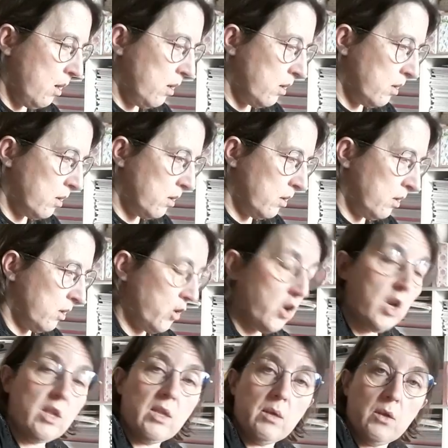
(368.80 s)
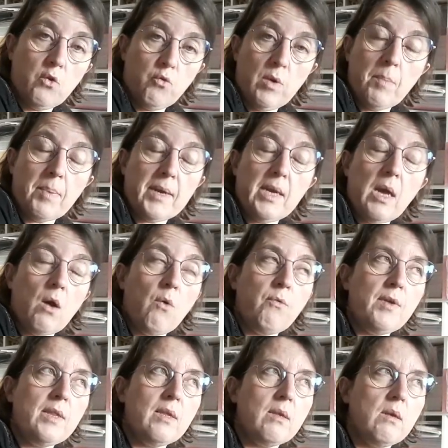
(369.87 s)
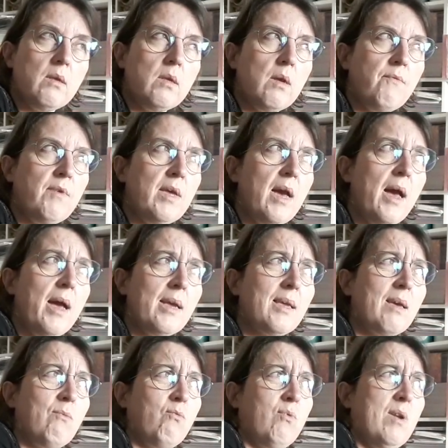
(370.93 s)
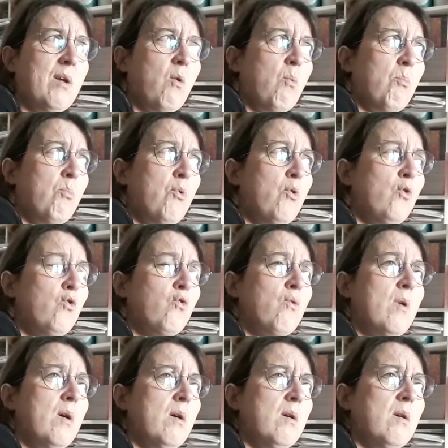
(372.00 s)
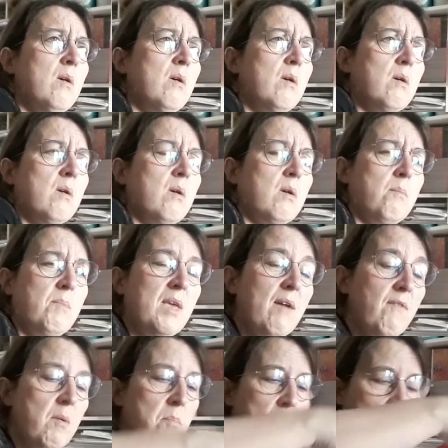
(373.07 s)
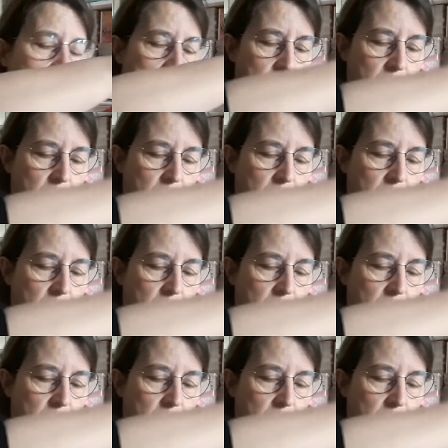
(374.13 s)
euh, je, les ai, lui ai pris, en fait, il y avait un qu'elle voulait en bleu, je crois. Il n'y avait pas.